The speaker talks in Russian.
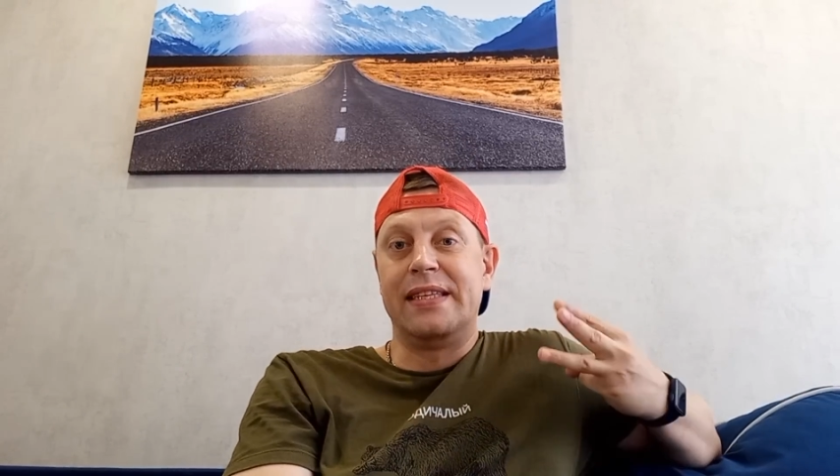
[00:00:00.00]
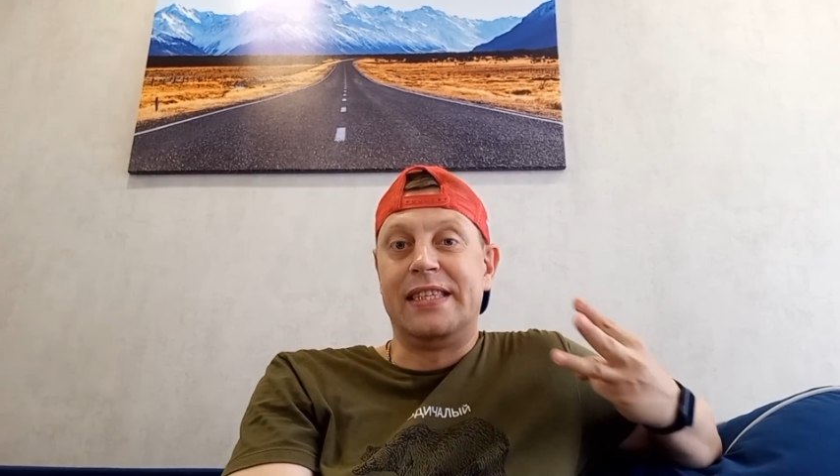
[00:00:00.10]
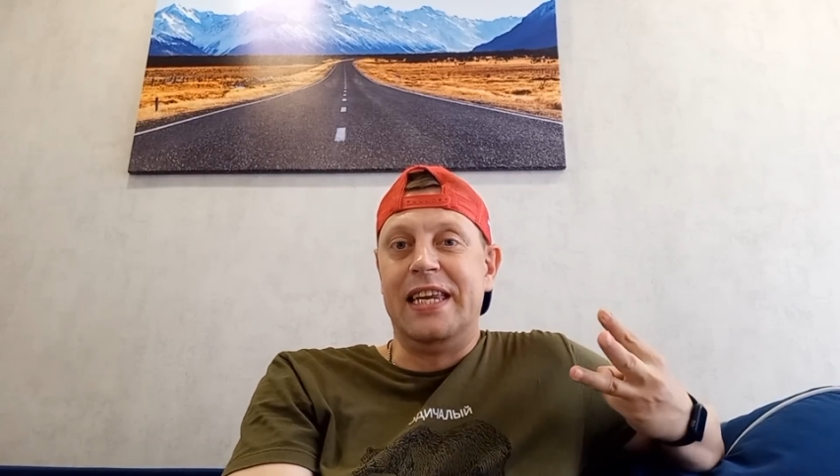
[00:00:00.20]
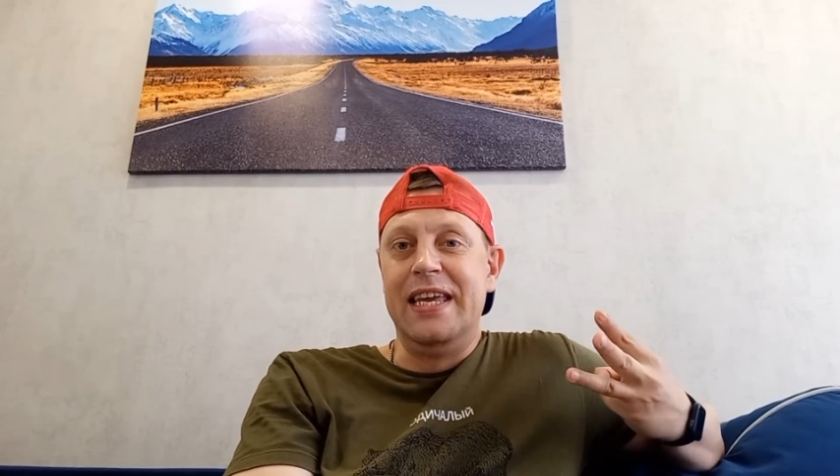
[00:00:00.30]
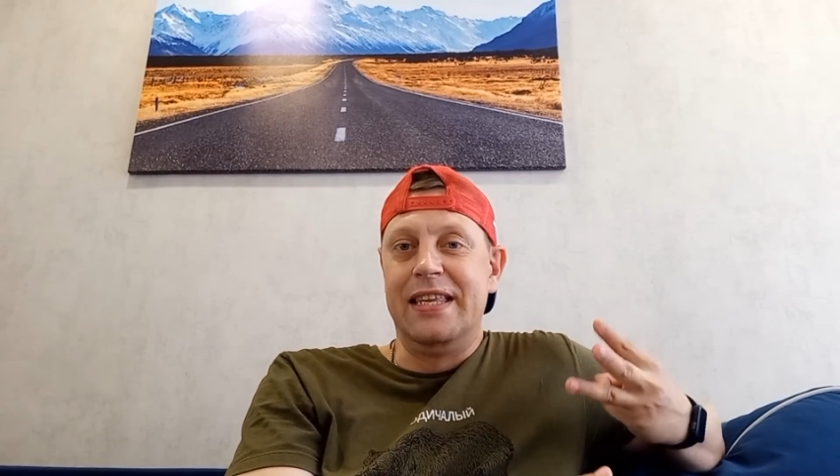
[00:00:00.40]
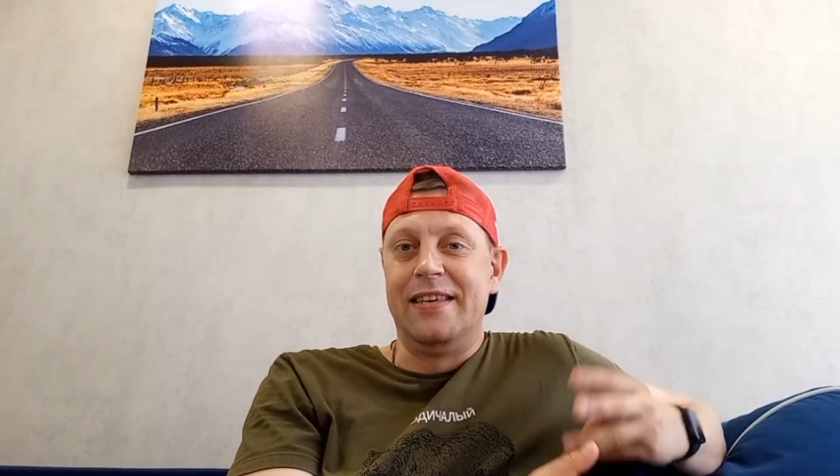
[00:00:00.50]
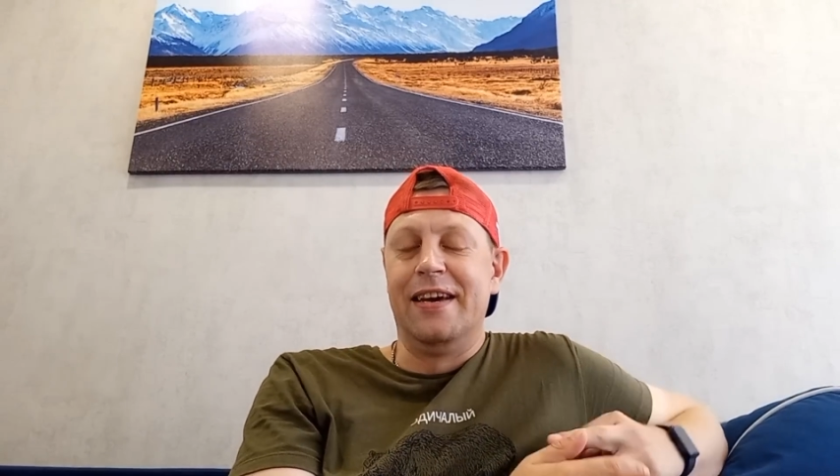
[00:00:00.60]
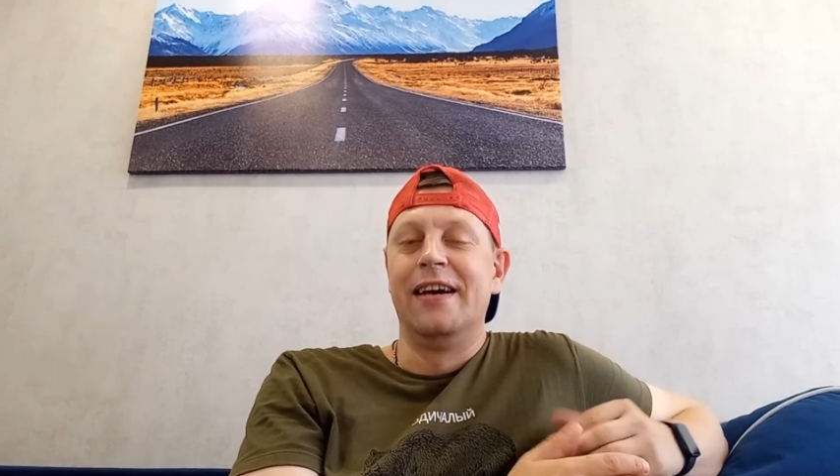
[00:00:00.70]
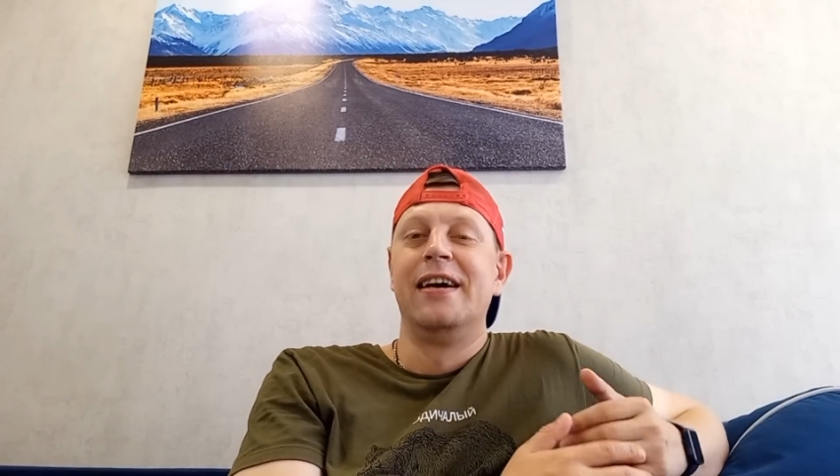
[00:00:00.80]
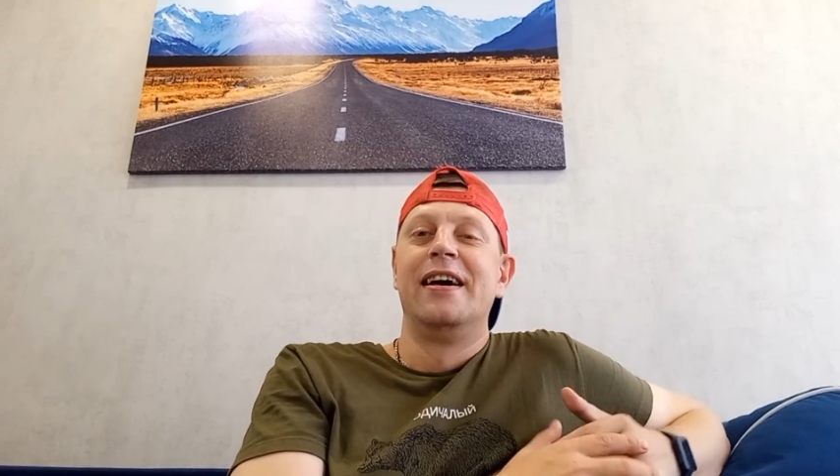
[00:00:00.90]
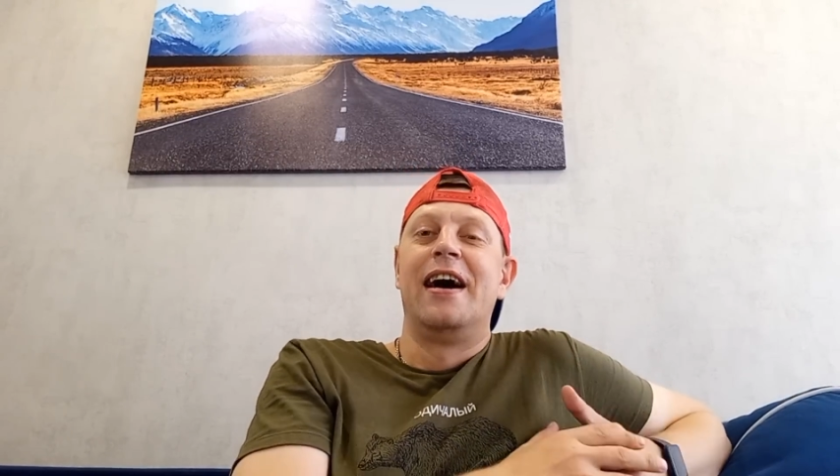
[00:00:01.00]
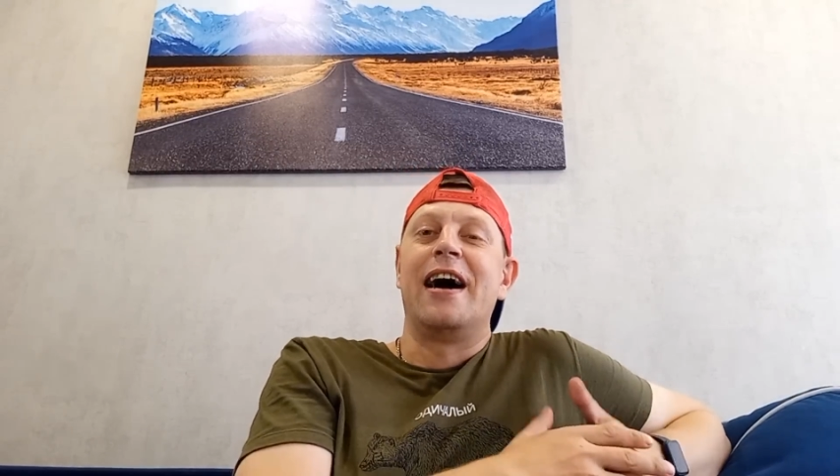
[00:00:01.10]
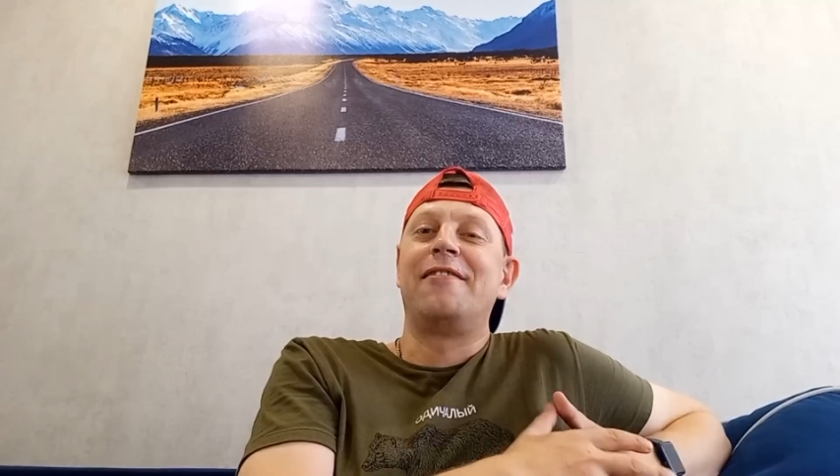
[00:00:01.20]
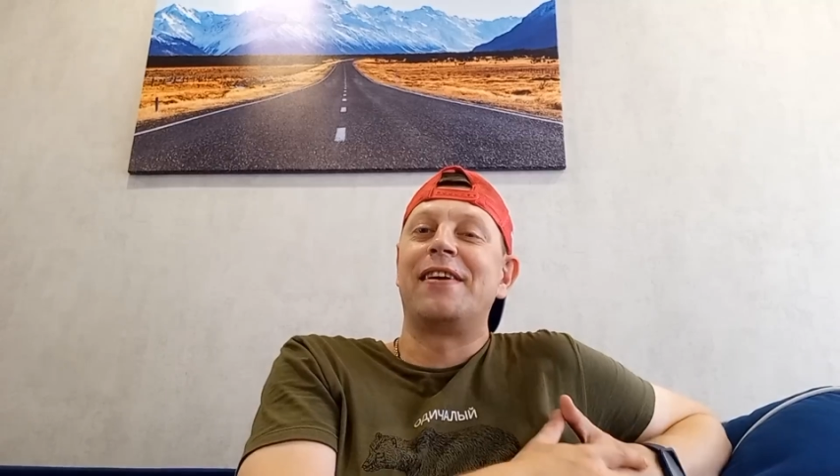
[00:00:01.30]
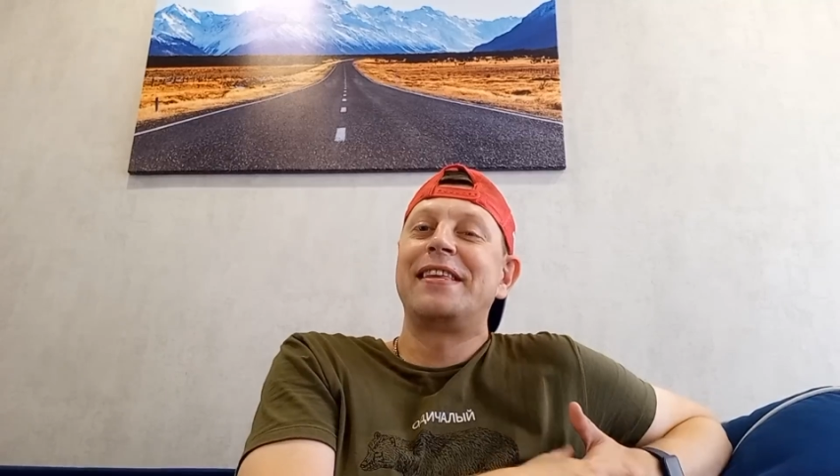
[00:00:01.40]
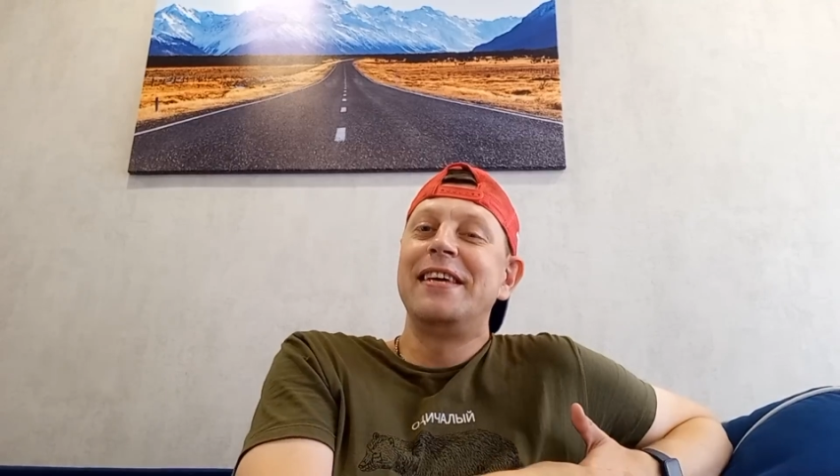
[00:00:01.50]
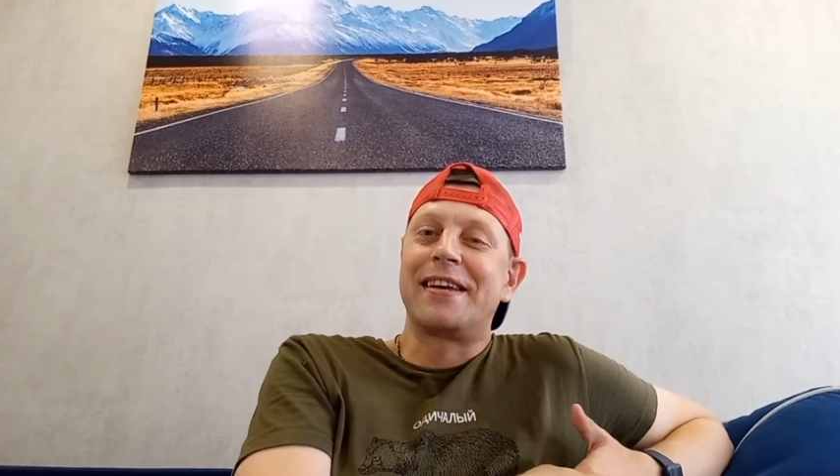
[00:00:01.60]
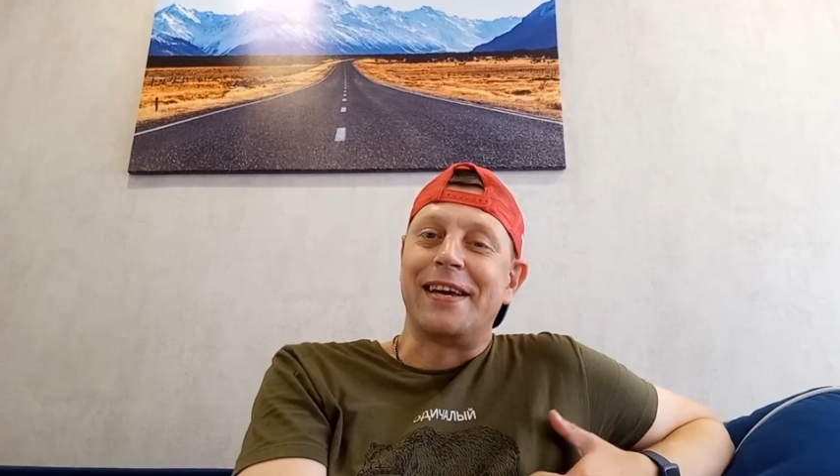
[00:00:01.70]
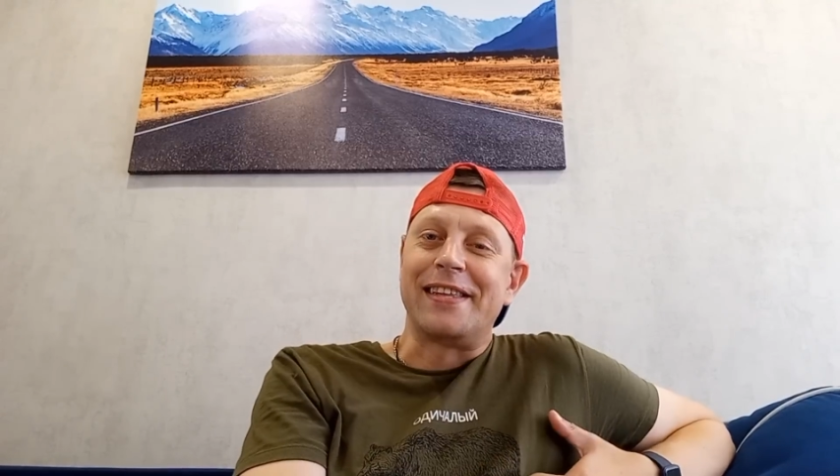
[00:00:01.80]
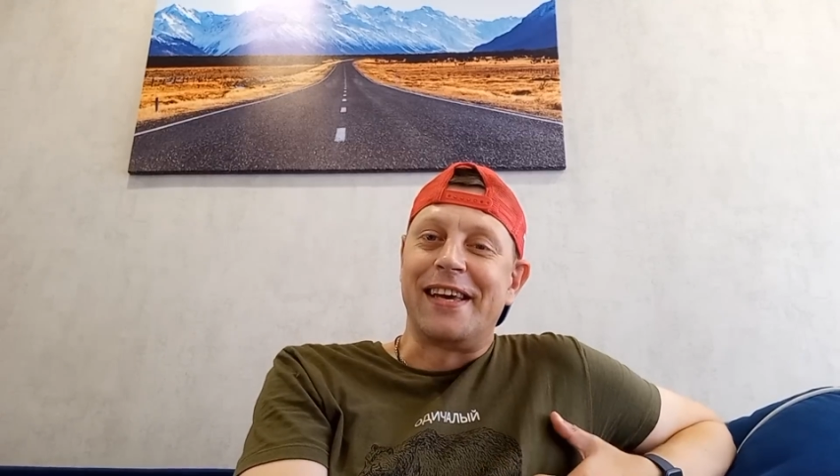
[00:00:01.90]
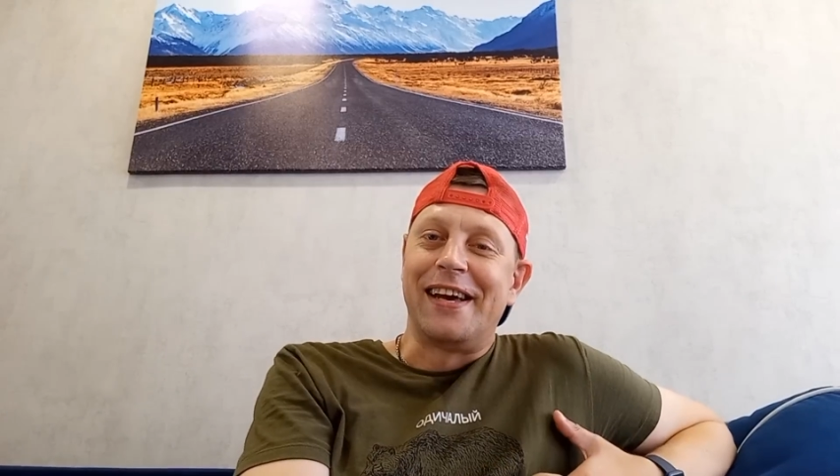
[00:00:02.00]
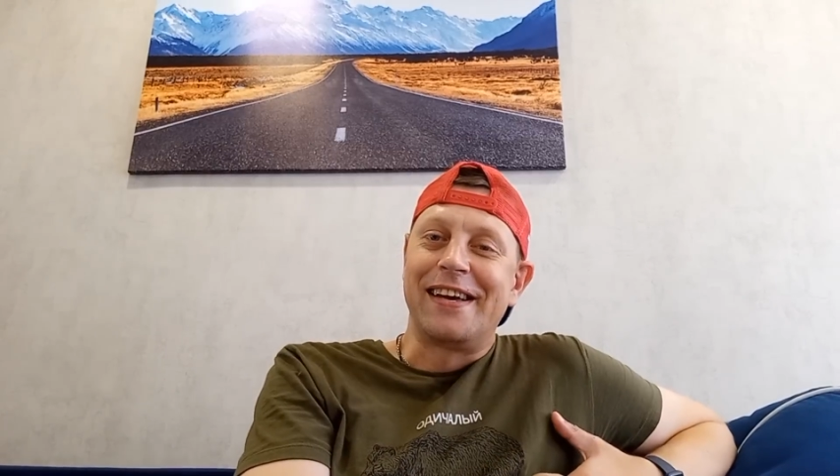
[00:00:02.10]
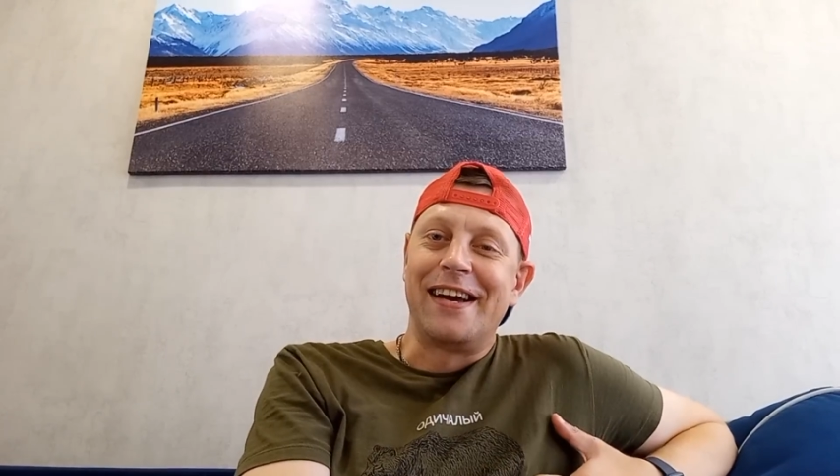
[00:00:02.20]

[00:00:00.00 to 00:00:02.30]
Третье. А квартирка-то,